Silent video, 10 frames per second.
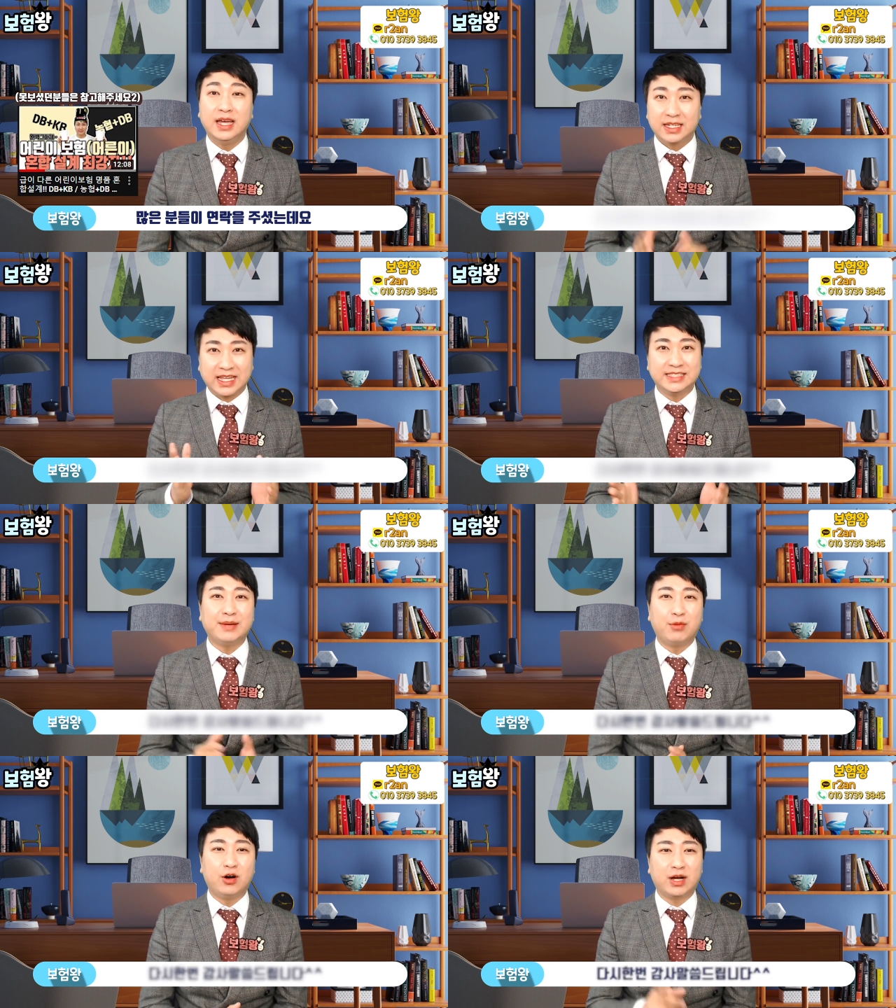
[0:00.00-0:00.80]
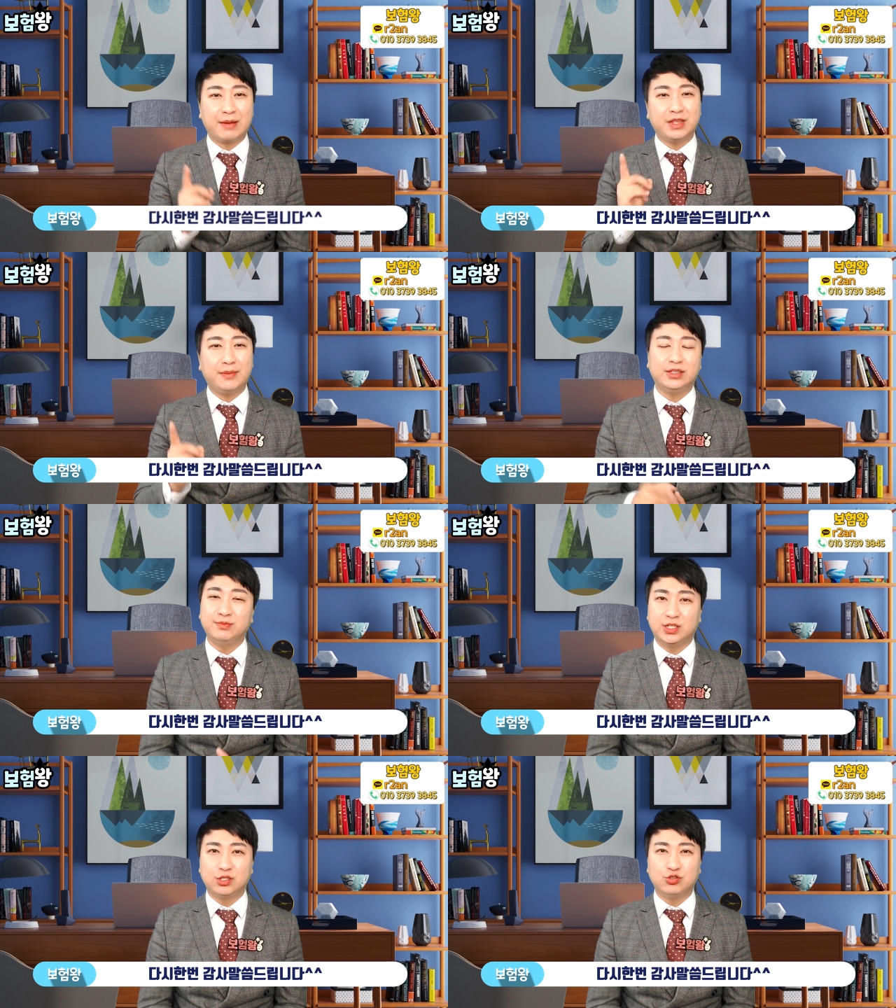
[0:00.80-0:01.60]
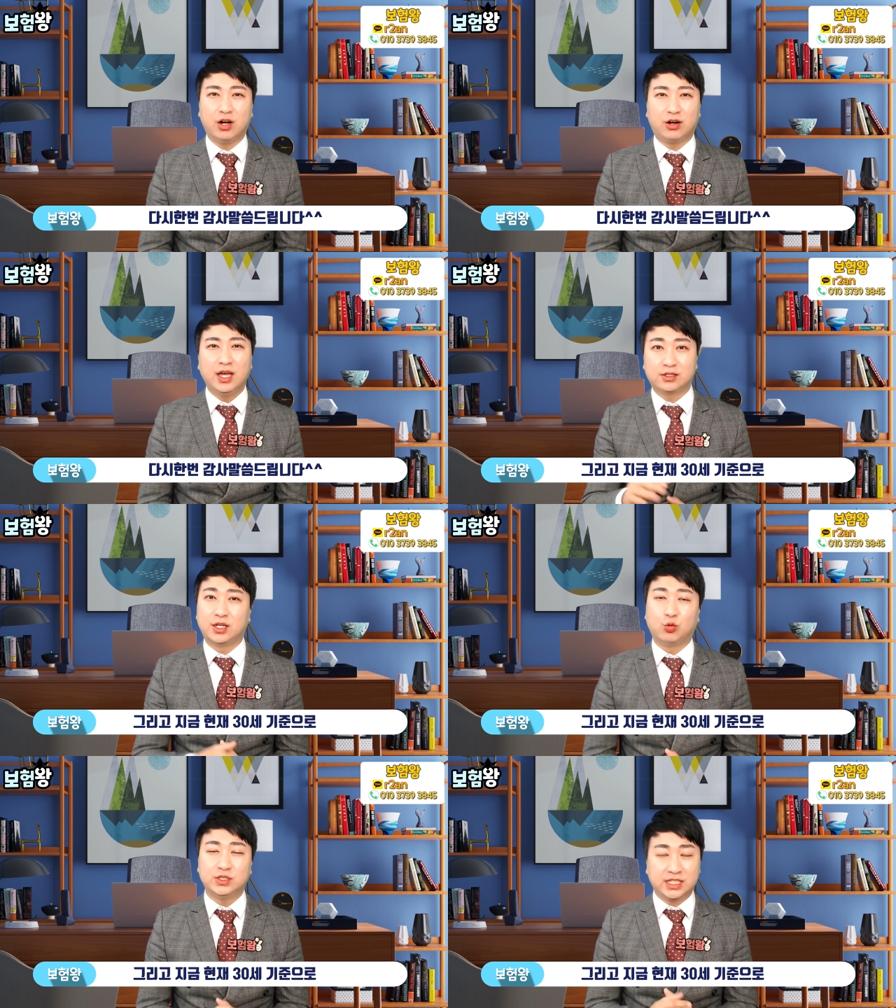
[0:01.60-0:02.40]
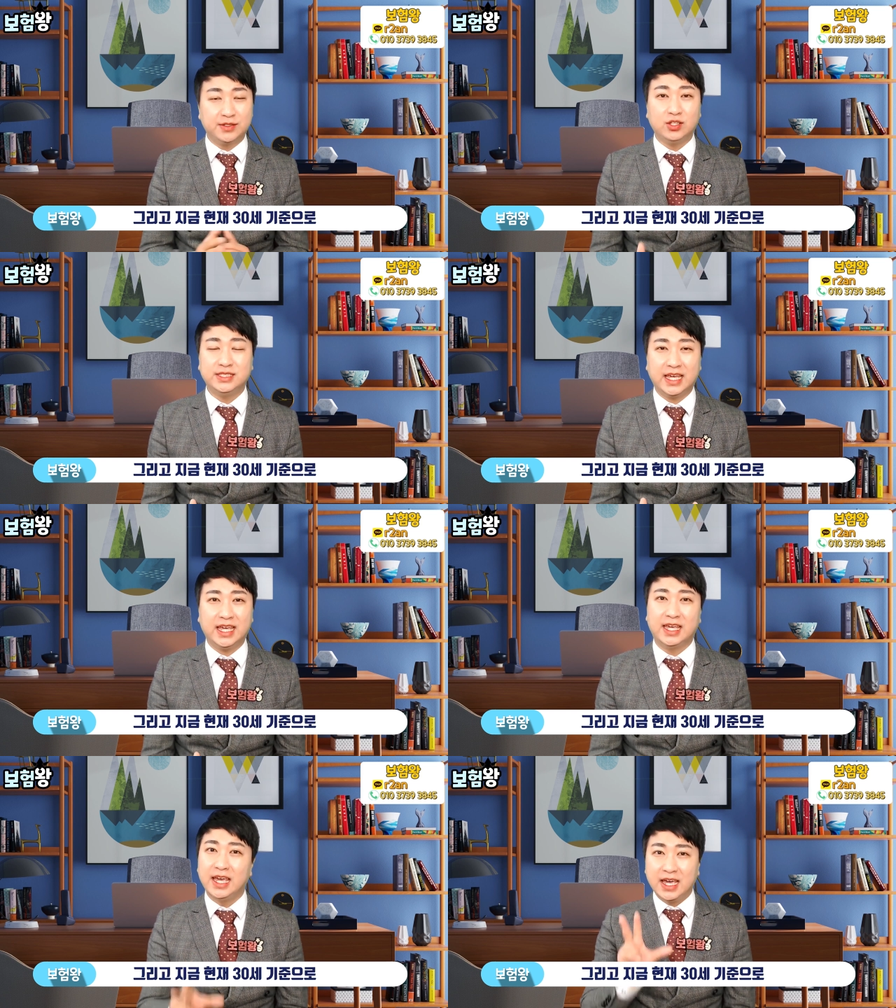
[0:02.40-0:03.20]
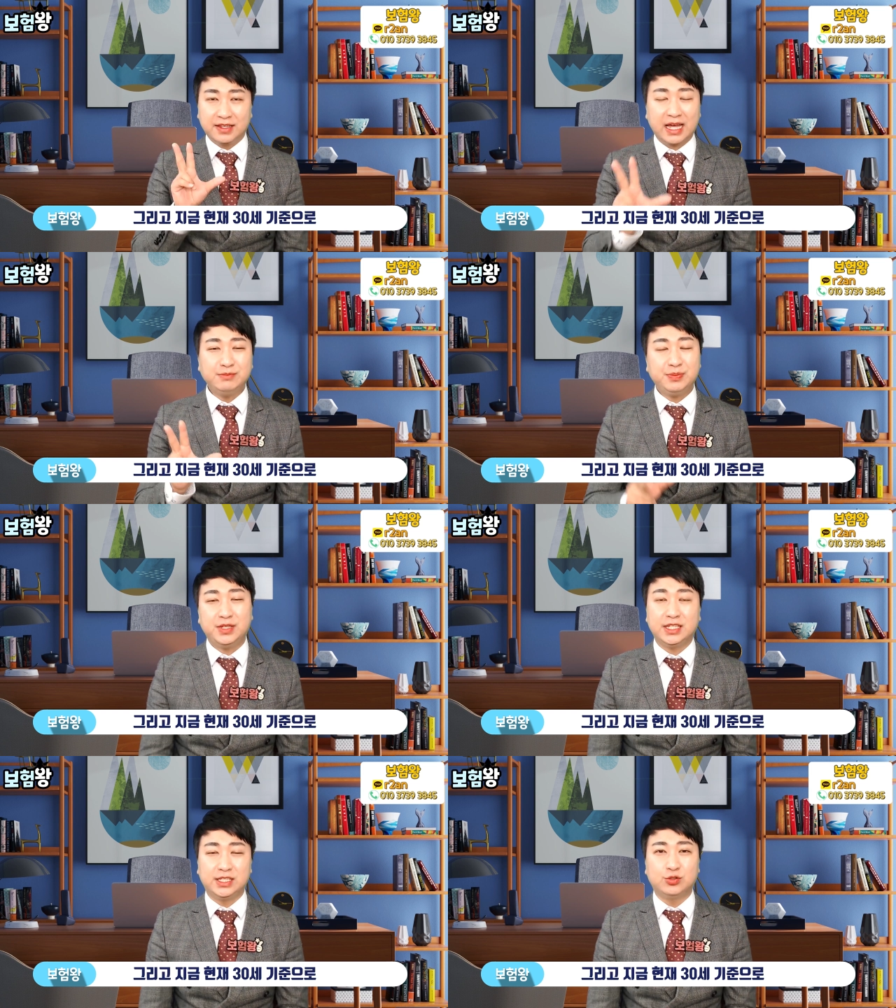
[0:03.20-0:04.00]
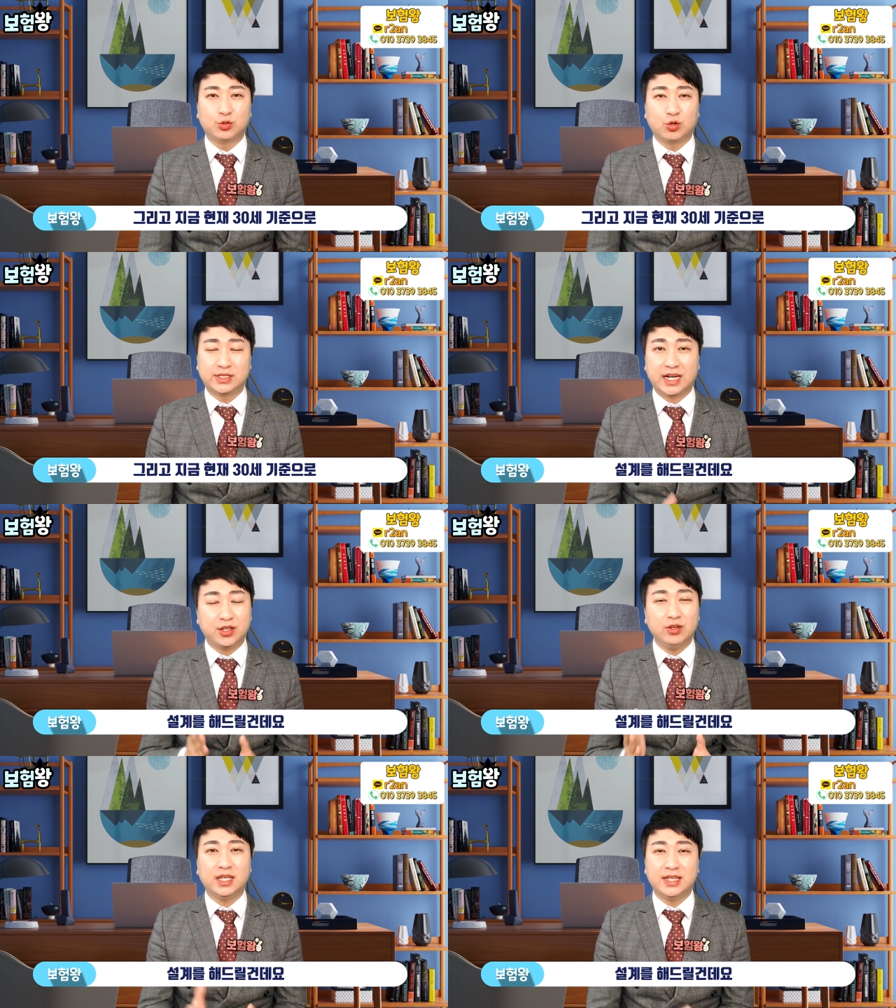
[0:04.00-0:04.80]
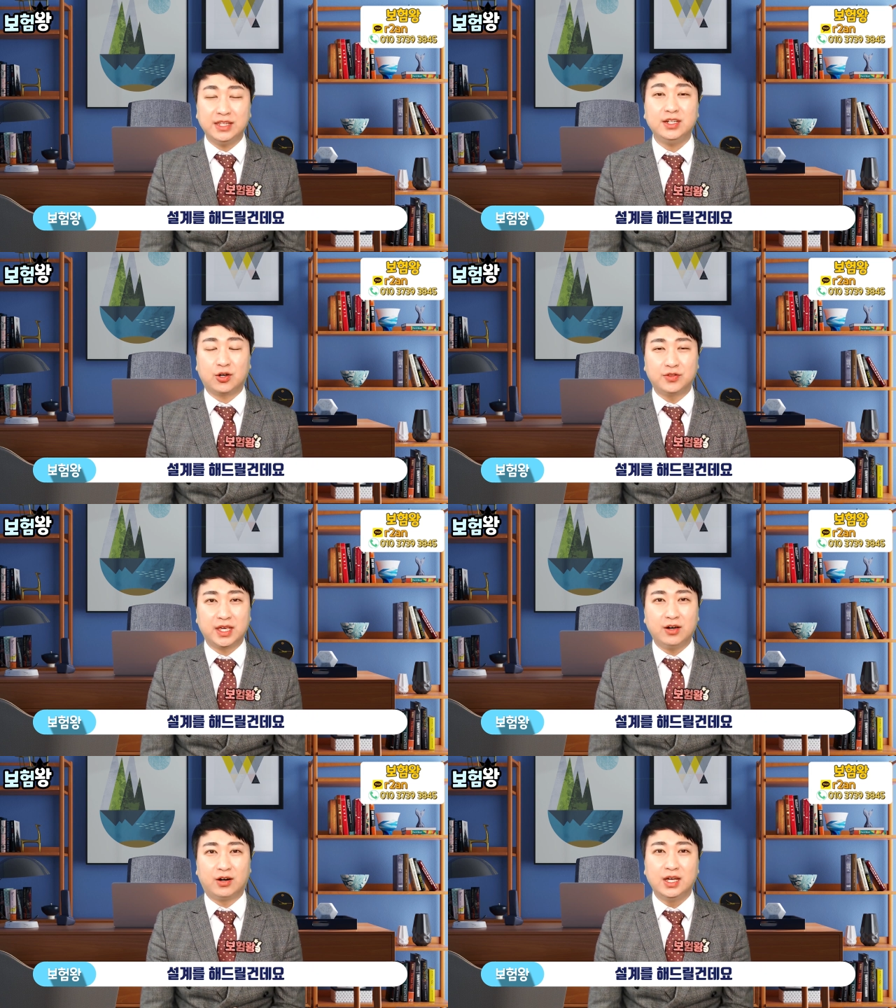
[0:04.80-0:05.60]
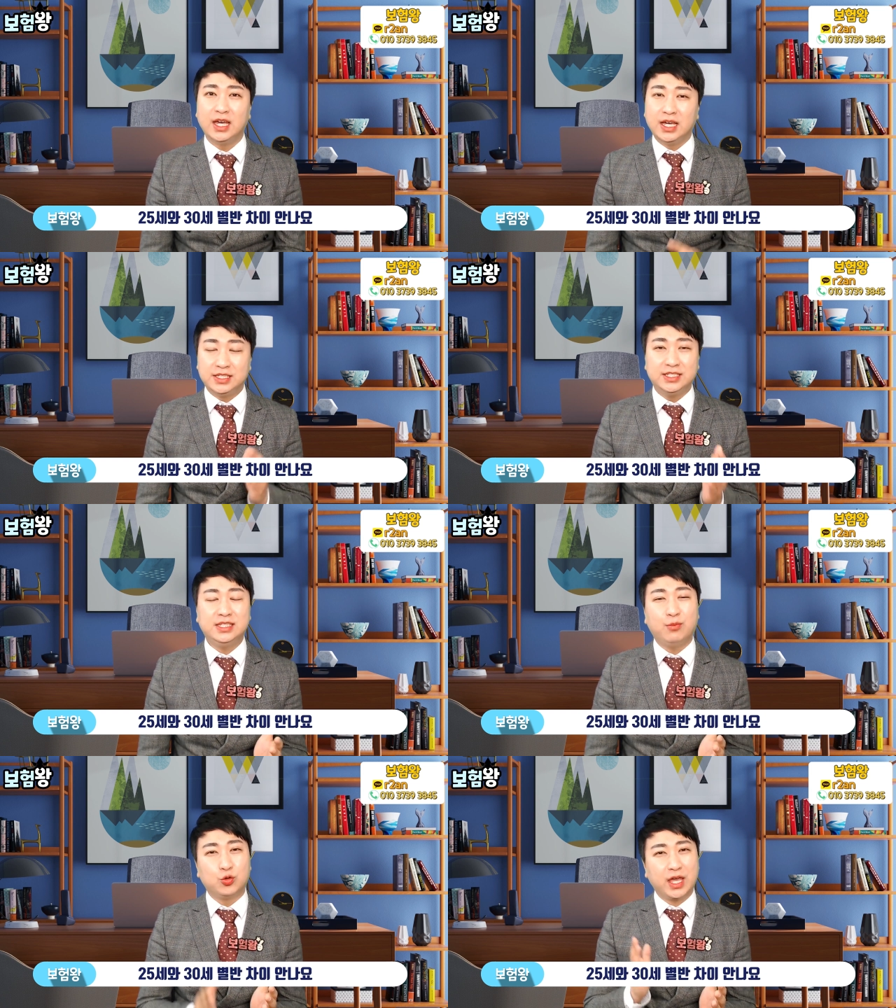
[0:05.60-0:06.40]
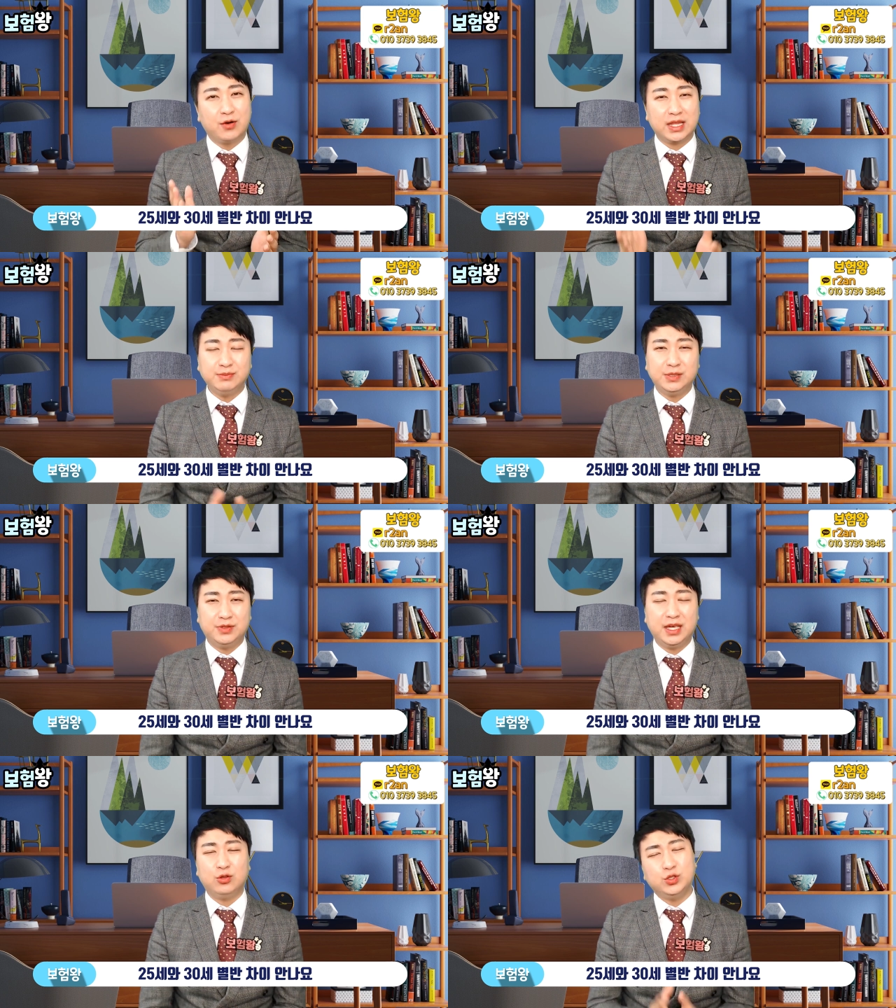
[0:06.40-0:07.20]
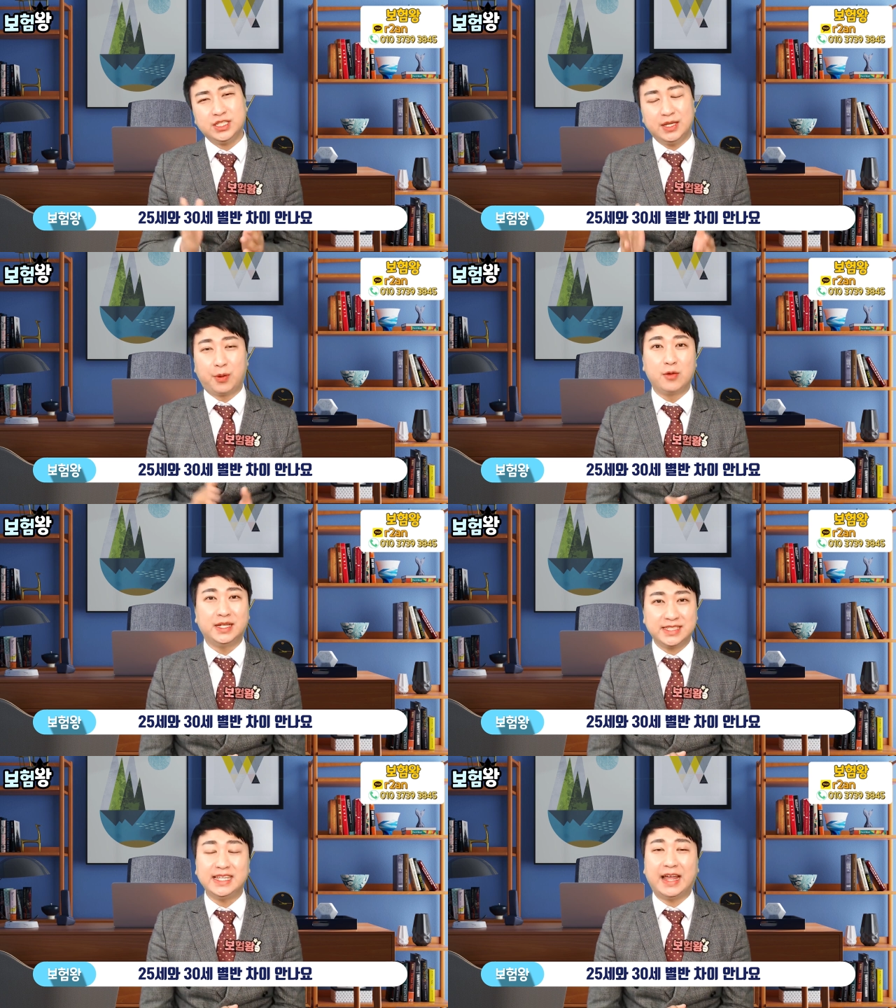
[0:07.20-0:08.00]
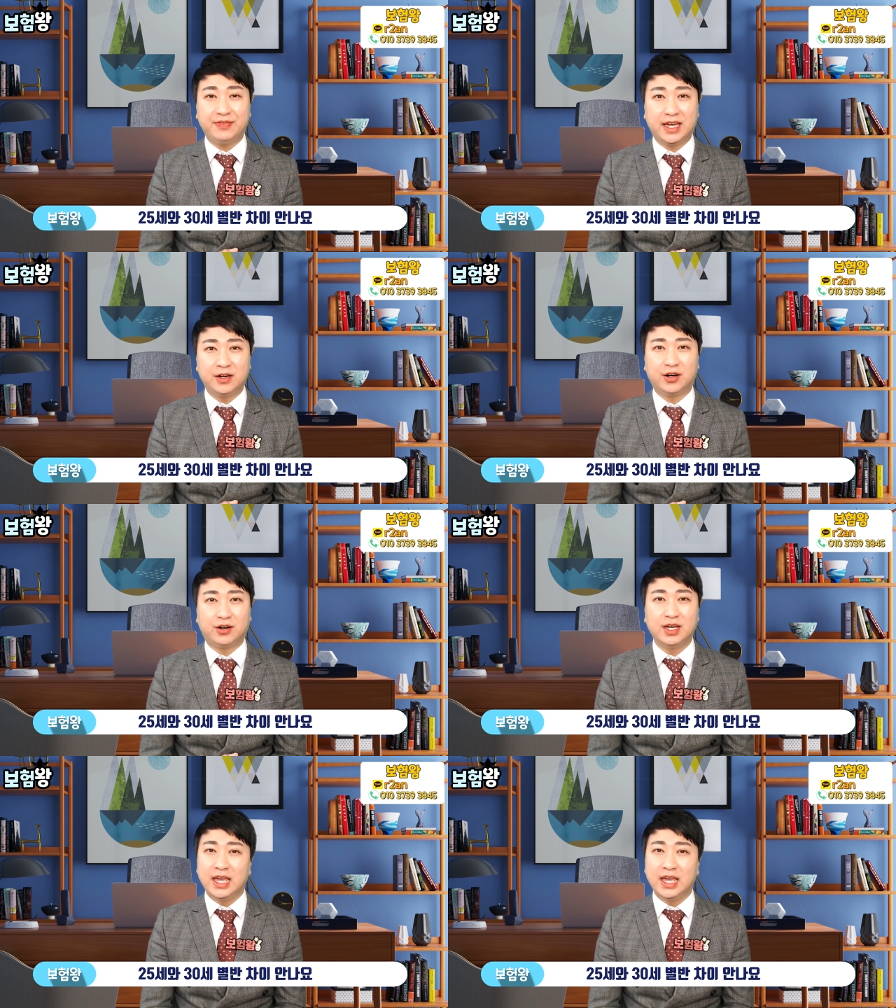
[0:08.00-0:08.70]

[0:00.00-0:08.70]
다시 한번 감사 말씀드리고요. 그리고 지금 현재 30세 기준으로 제가 설계를 해드릴 건데요. 25세와 30세 솔직히 별반 차이 안 나요.